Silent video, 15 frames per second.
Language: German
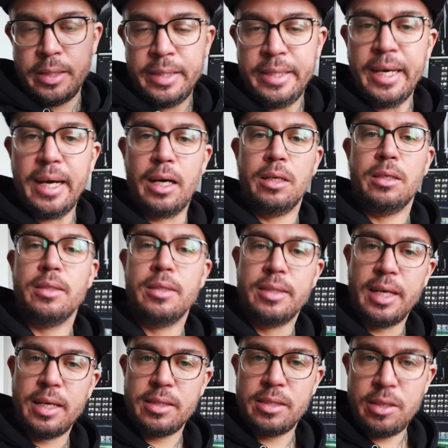Ja,
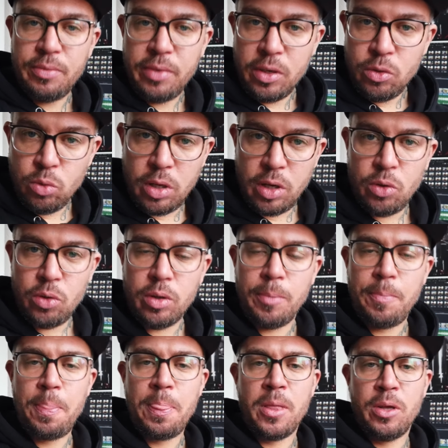da sind wir nun
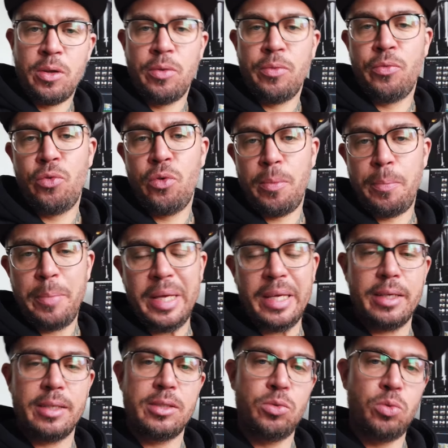auch. Für
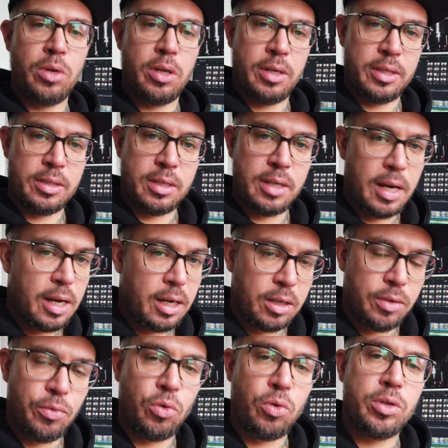mich ist nun der nächste
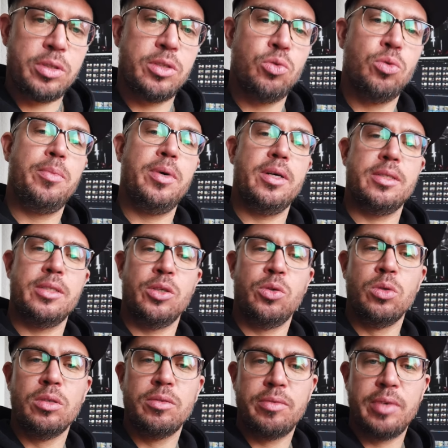Tag, für euch sind nur ein paar
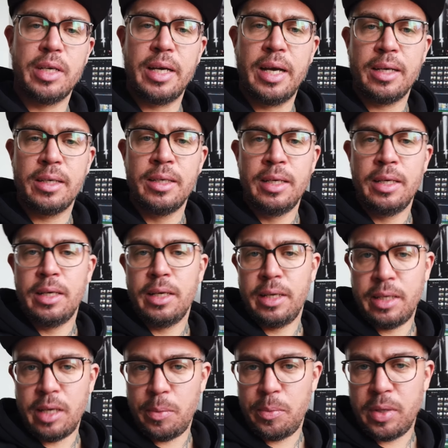Sekunden vergangen.
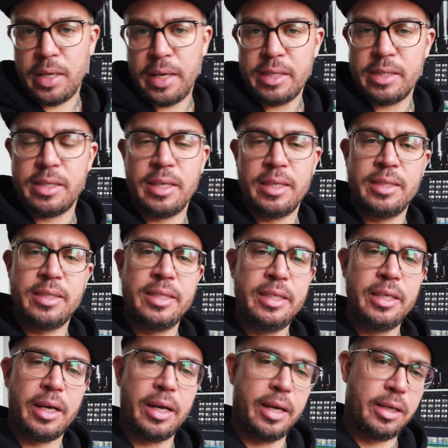Ich habe mich gestern
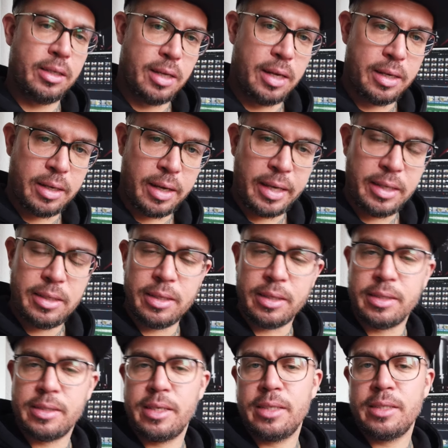direkt an den
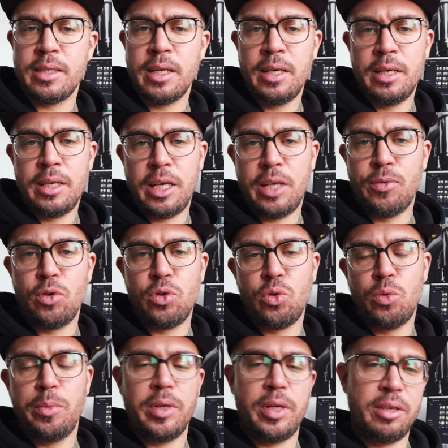Rechner gesetzt. Ich
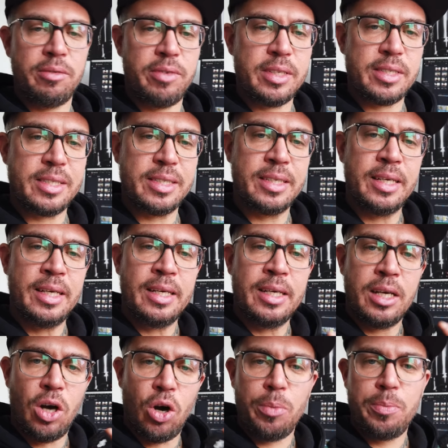wollte unbedingt wissen,
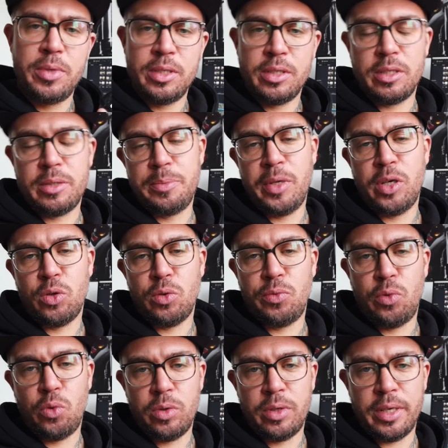ob dieses
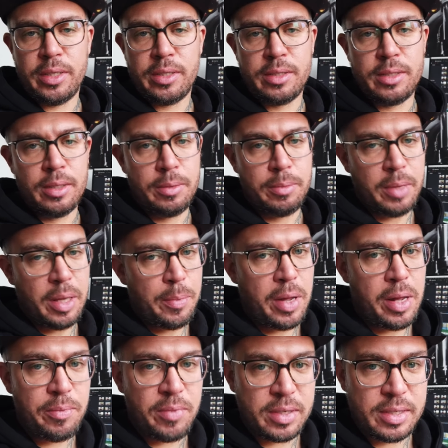Mikrofon jetzt
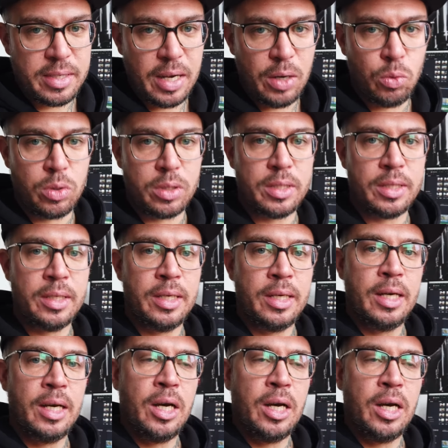im Helm was taugt.